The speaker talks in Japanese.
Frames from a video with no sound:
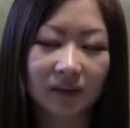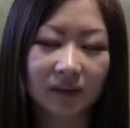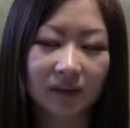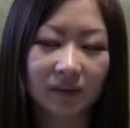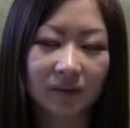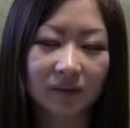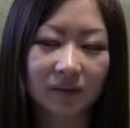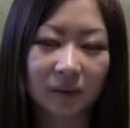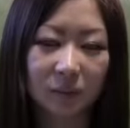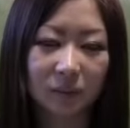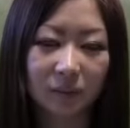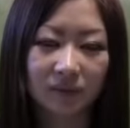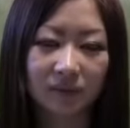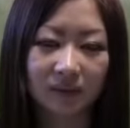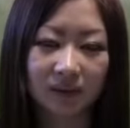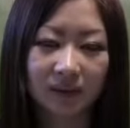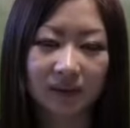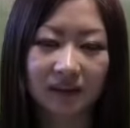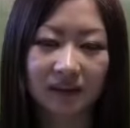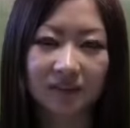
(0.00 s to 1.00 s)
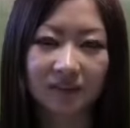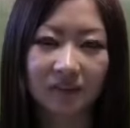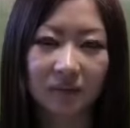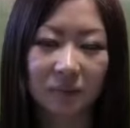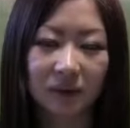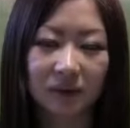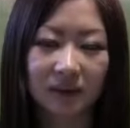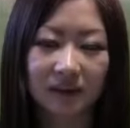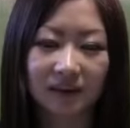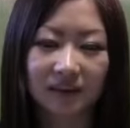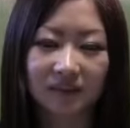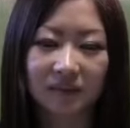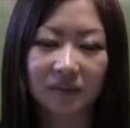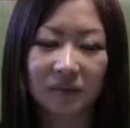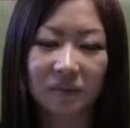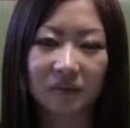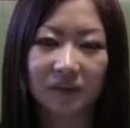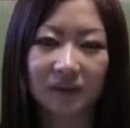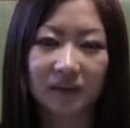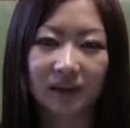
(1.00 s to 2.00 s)
たようなものが実はめっちゃすごい
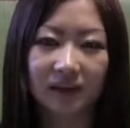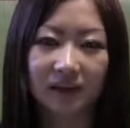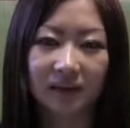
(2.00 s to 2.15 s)
もんやっ